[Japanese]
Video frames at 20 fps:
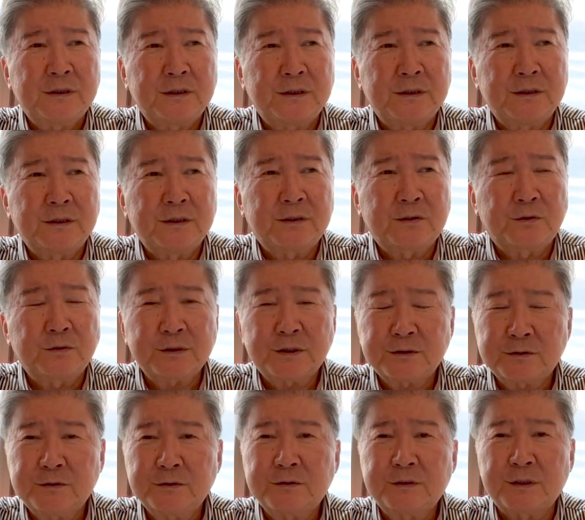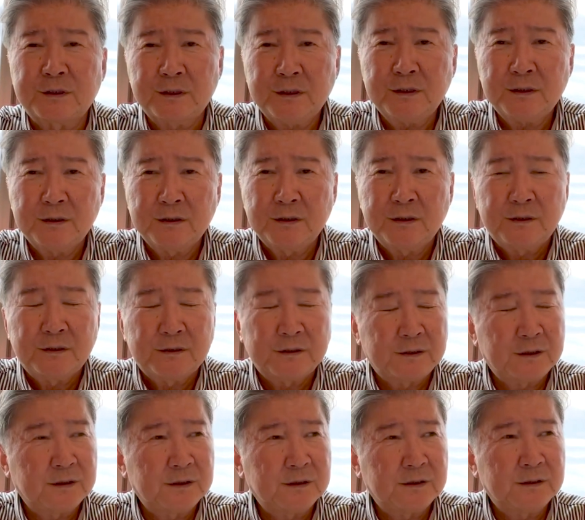えー、口座作ってね、
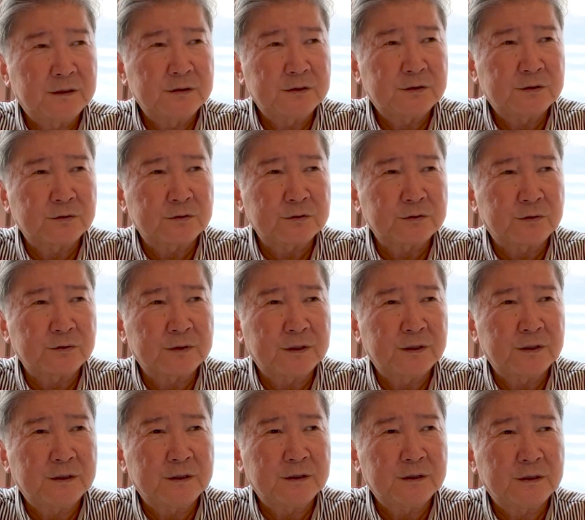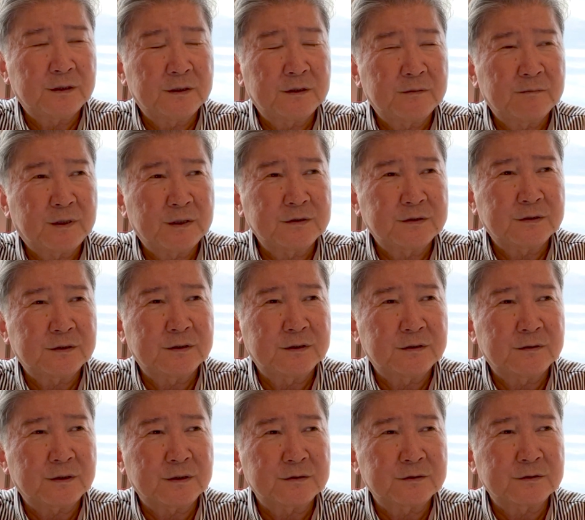で、一応そこで、えー、毎月い
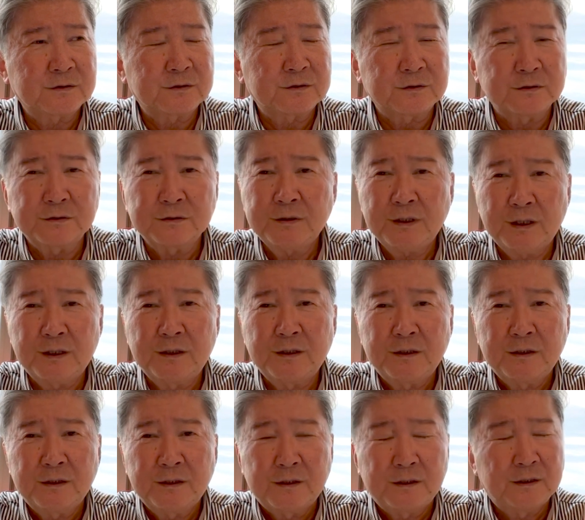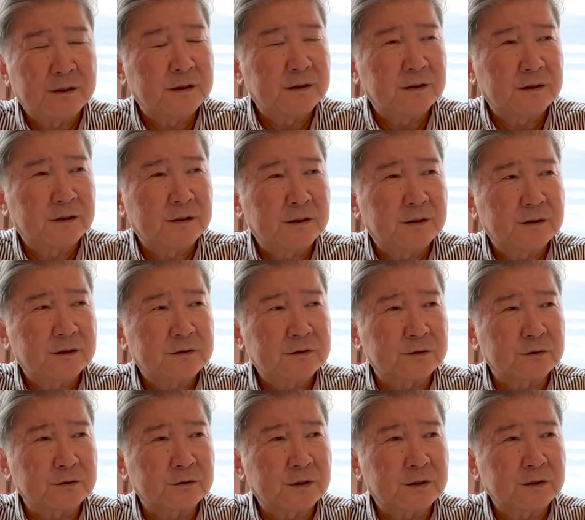くらずつね、えー、と
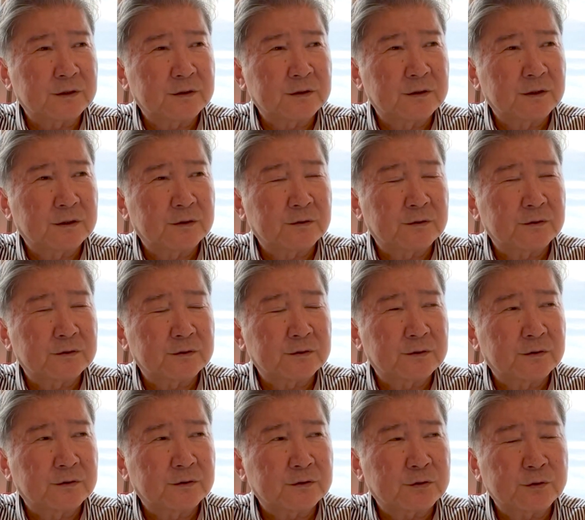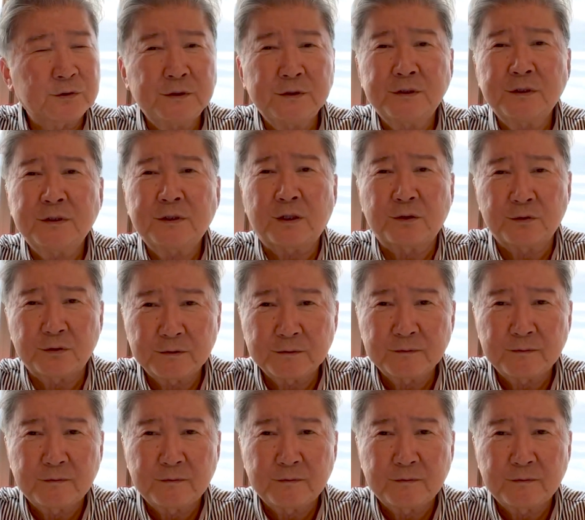いうことで、あの、貯金してたの。